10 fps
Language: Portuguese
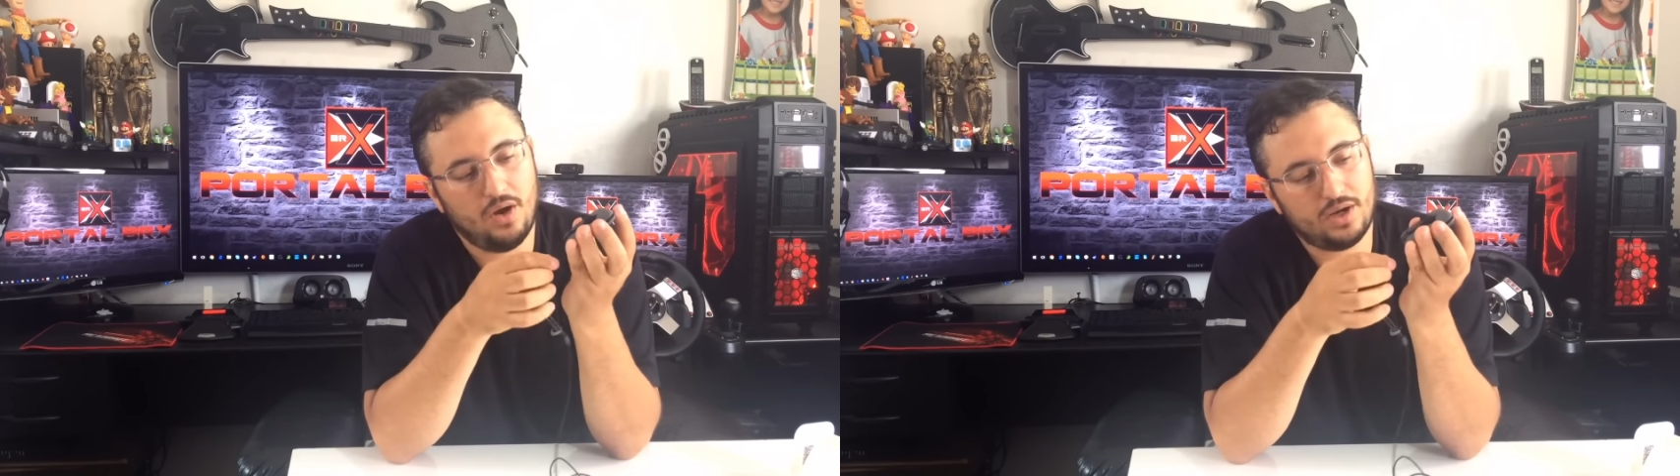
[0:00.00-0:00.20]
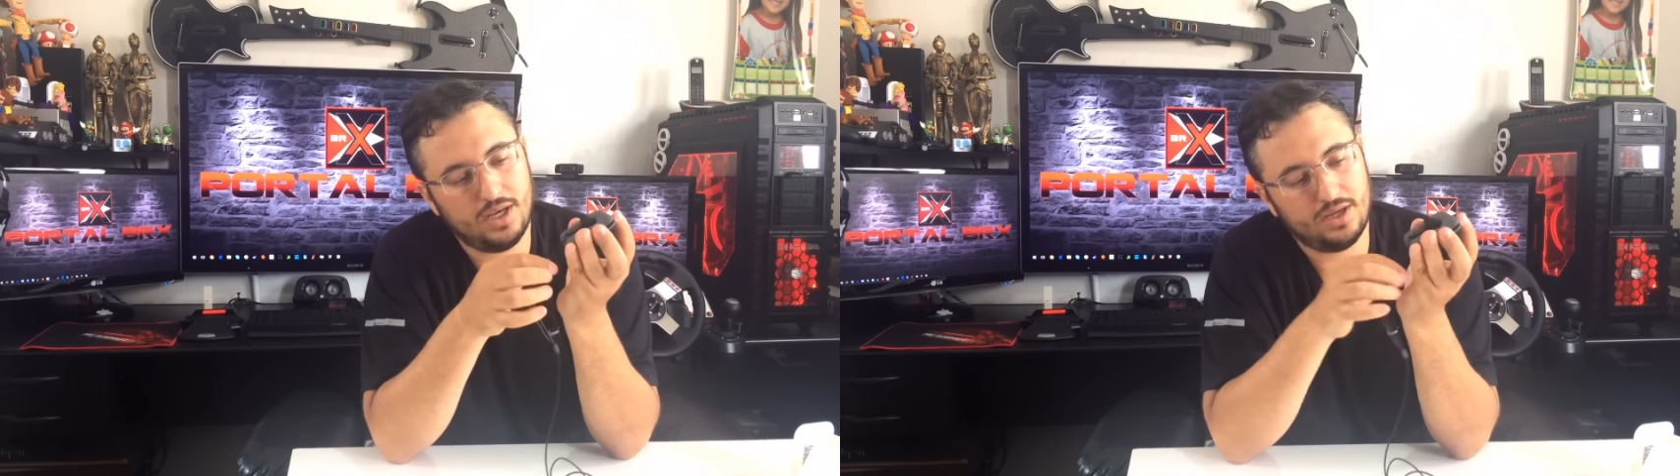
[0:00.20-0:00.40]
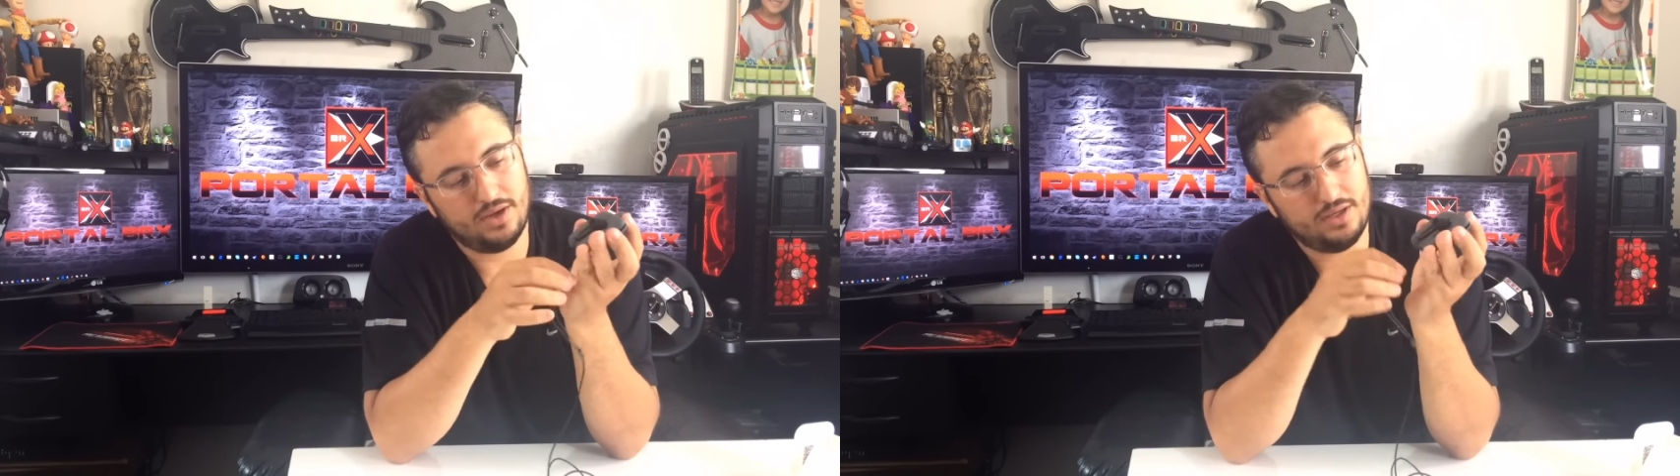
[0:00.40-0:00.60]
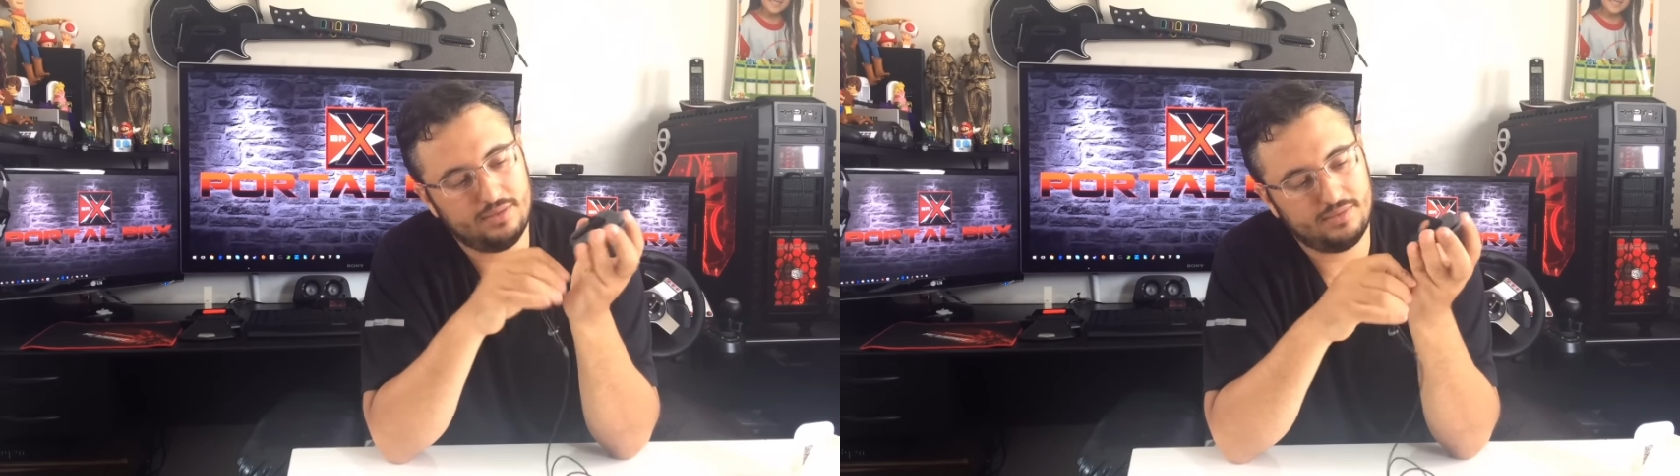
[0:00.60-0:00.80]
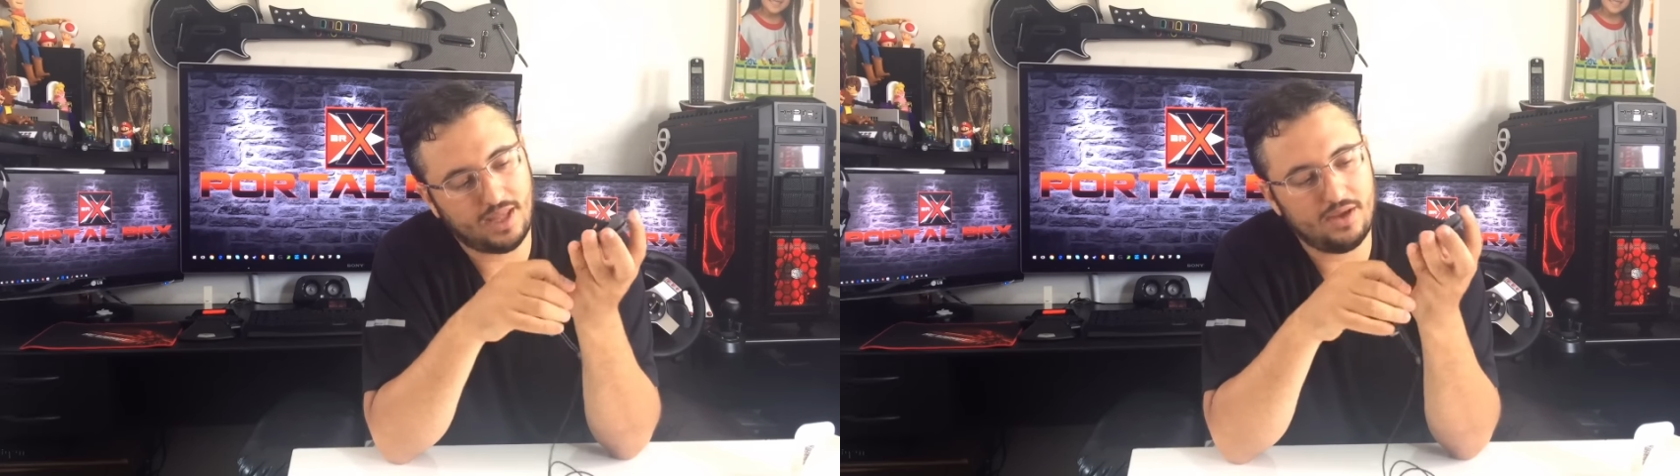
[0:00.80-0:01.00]
Olha que legal, ele
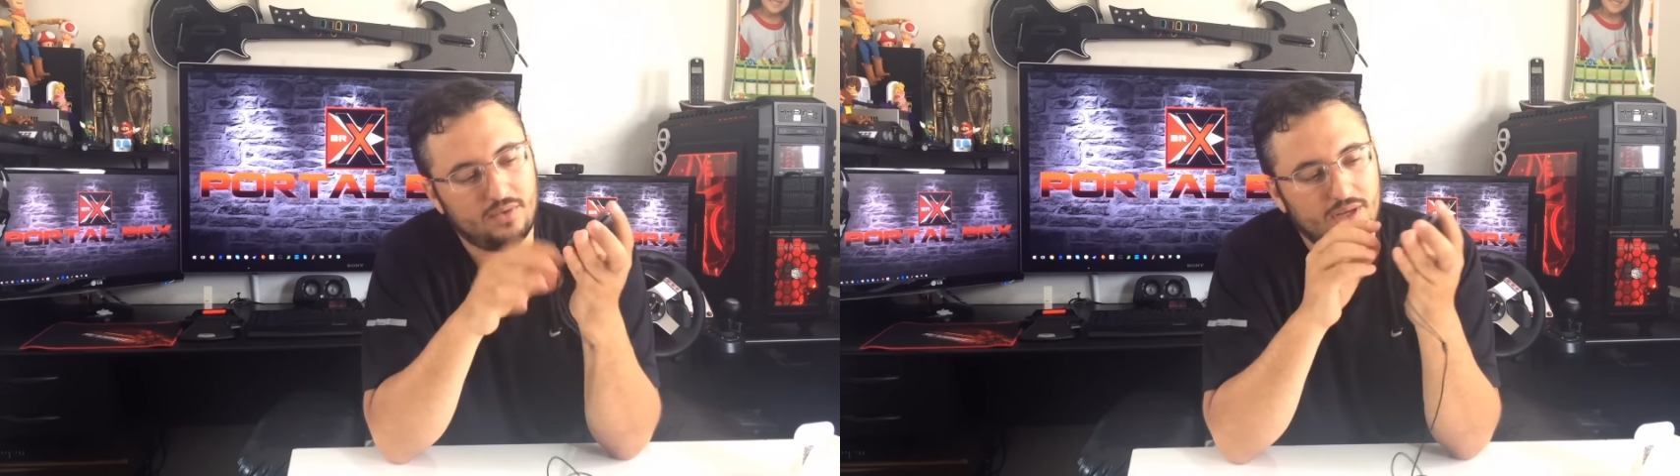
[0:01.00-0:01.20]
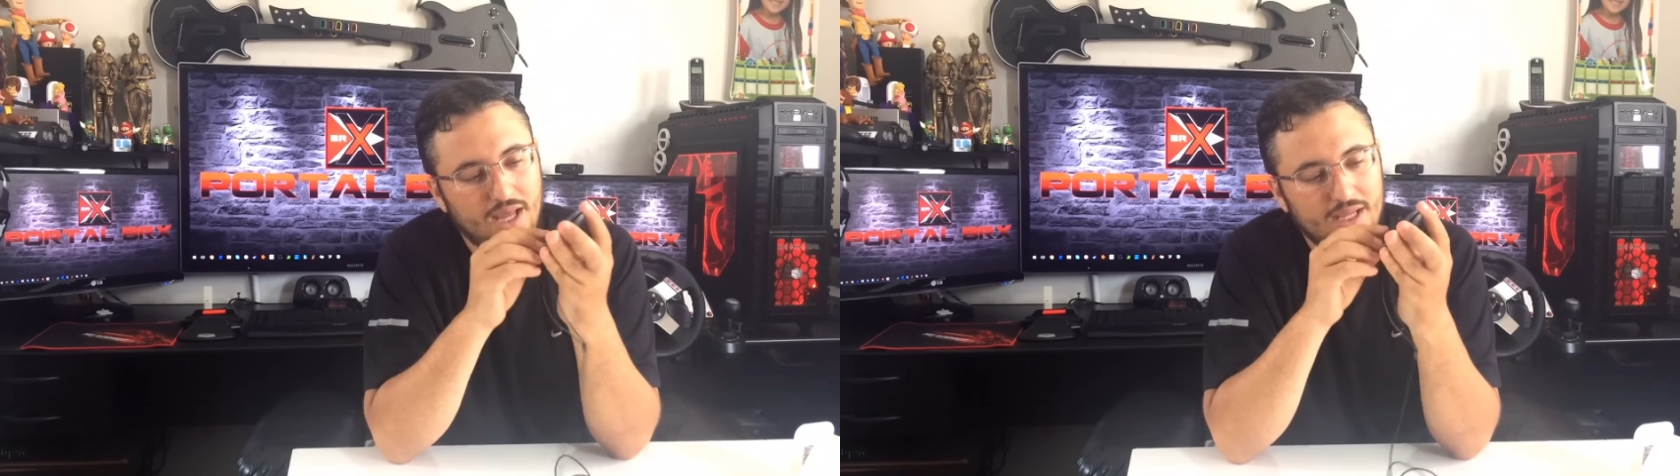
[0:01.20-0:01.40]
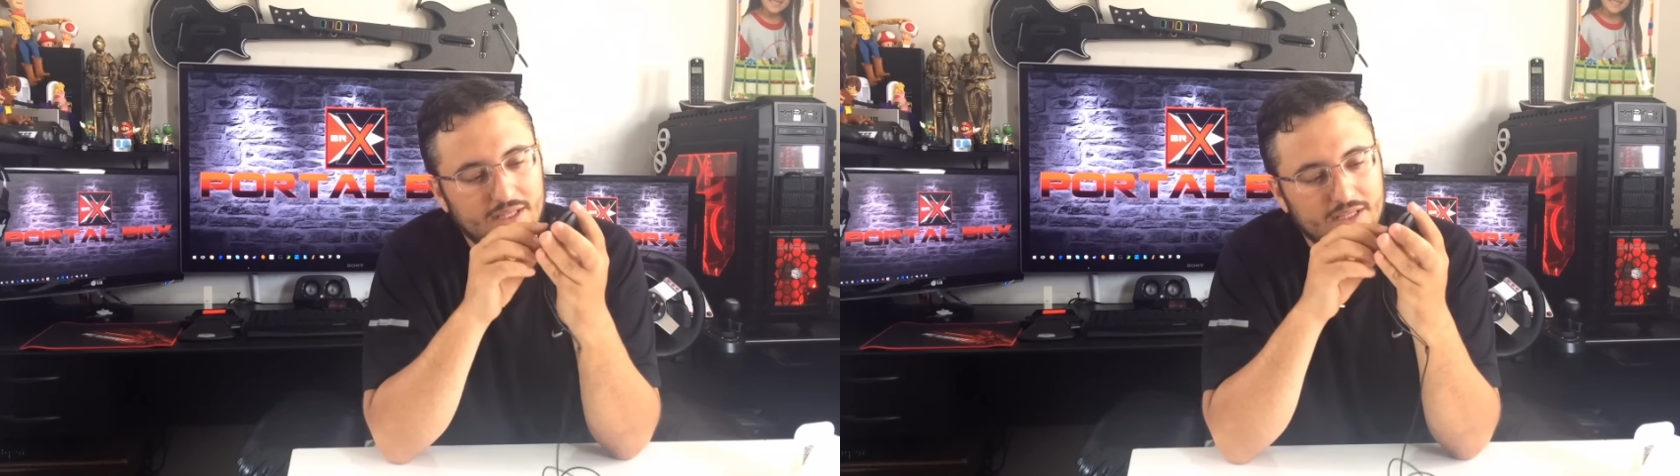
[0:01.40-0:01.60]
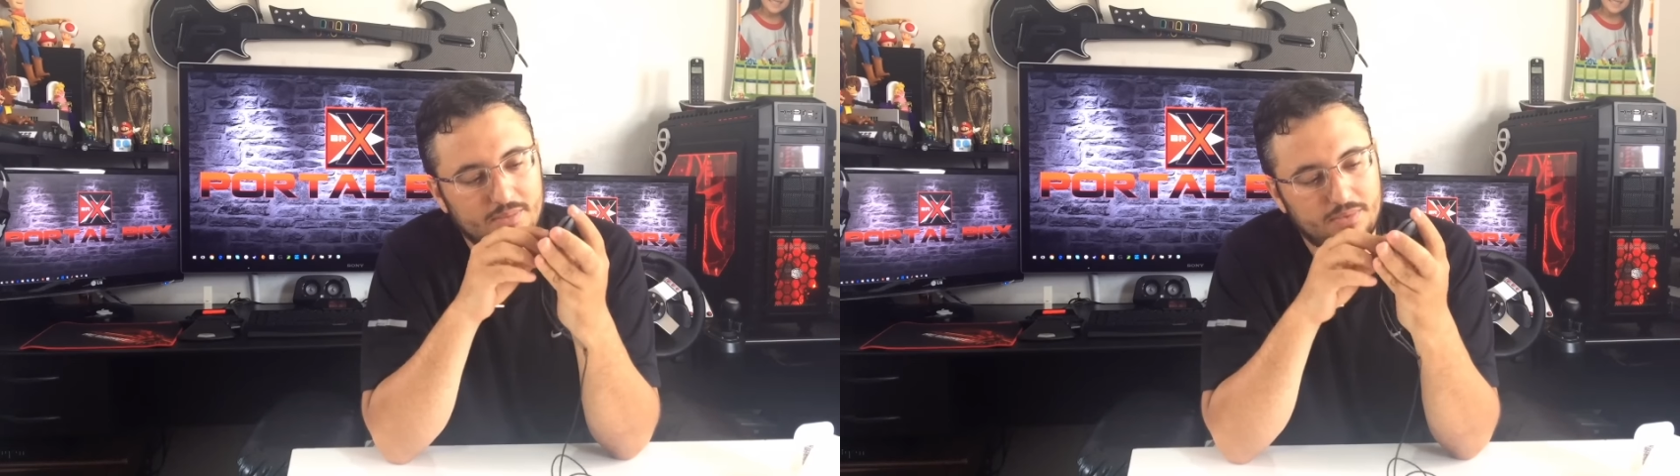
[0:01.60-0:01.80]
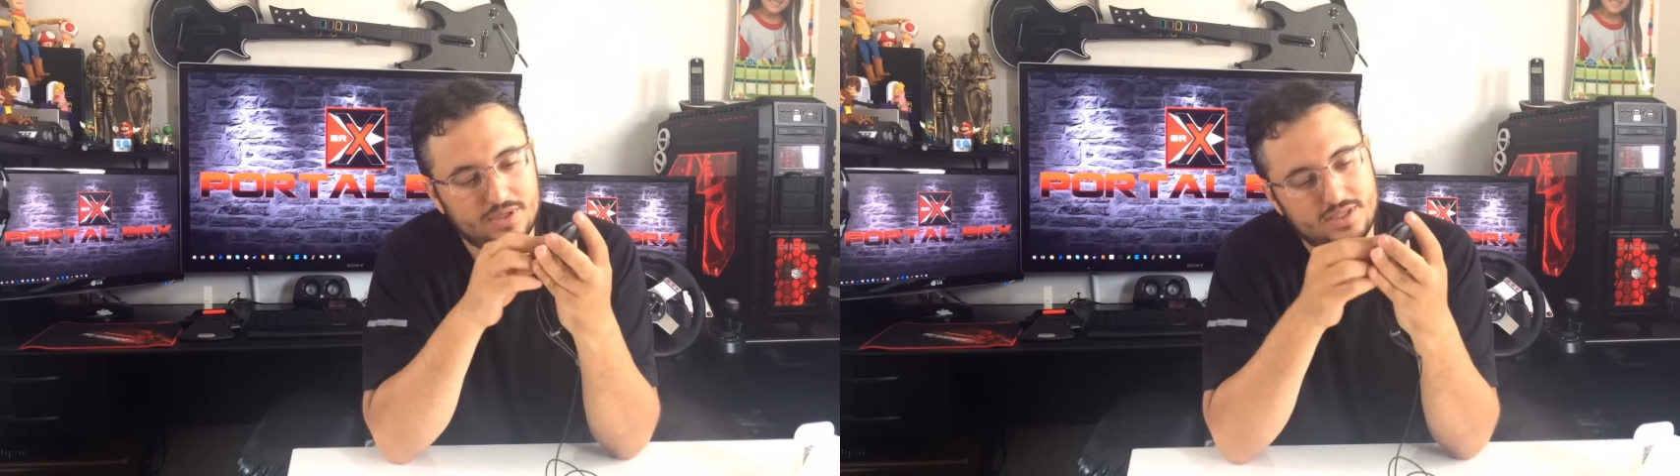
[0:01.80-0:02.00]
está enrolado e
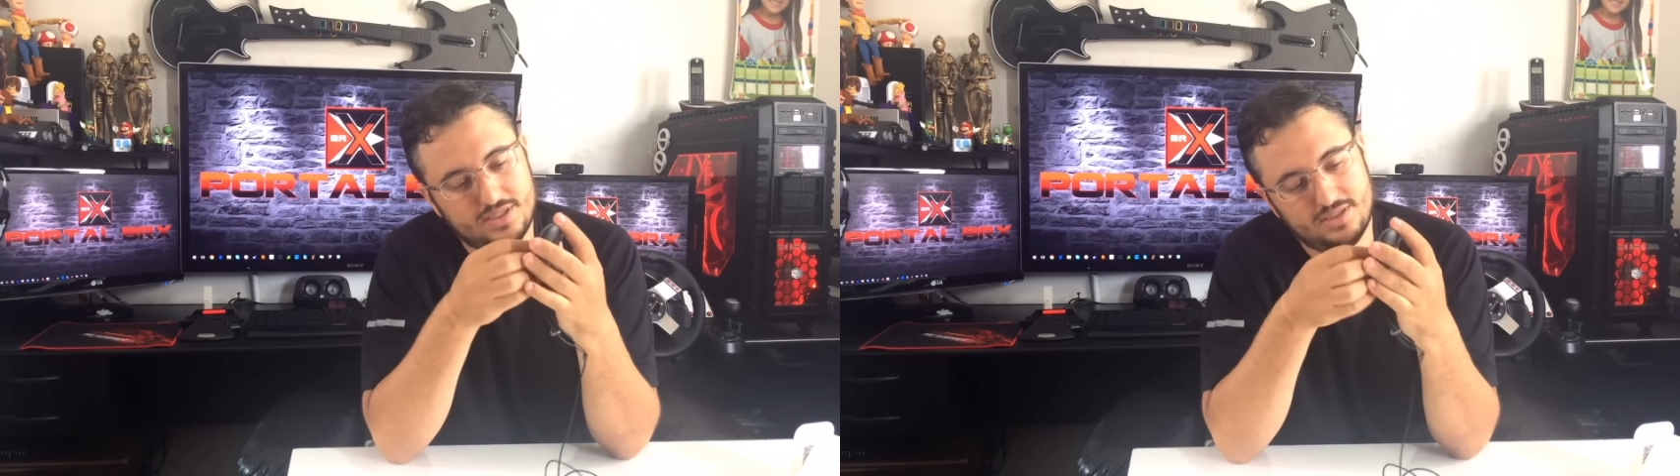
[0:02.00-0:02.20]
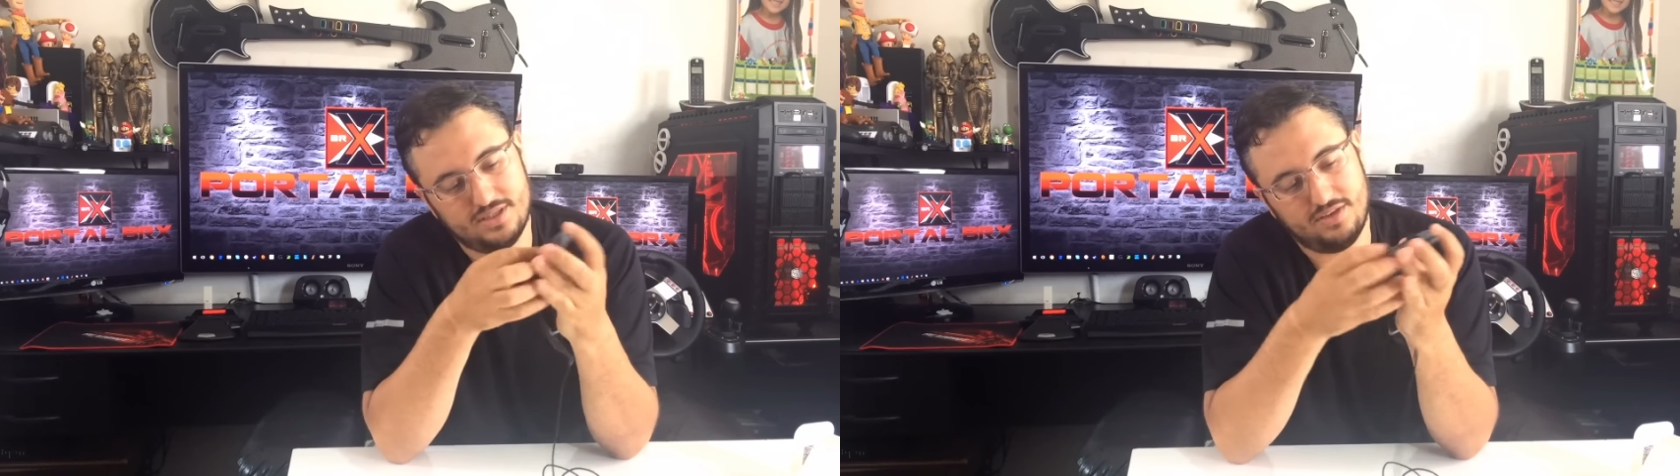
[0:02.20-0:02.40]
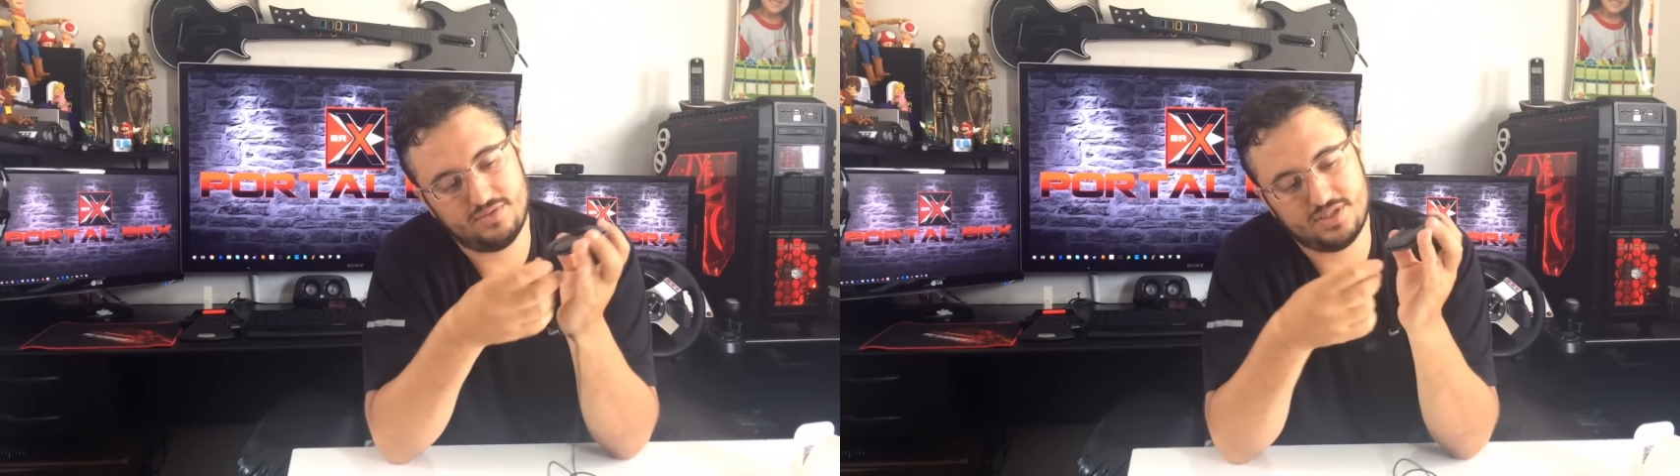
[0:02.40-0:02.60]
depois né,